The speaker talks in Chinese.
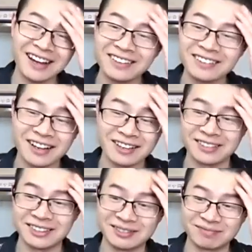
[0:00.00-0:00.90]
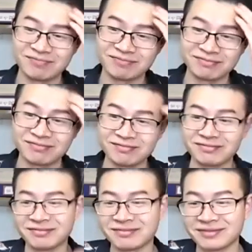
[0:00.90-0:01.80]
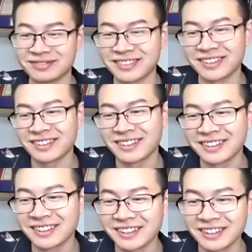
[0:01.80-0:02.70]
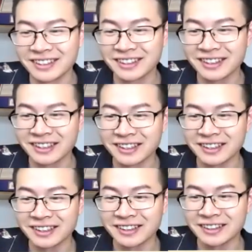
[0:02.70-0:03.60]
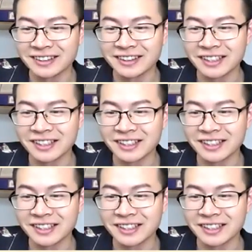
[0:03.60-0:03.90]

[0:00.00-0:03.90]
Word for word: 太难了，嗯，嗯，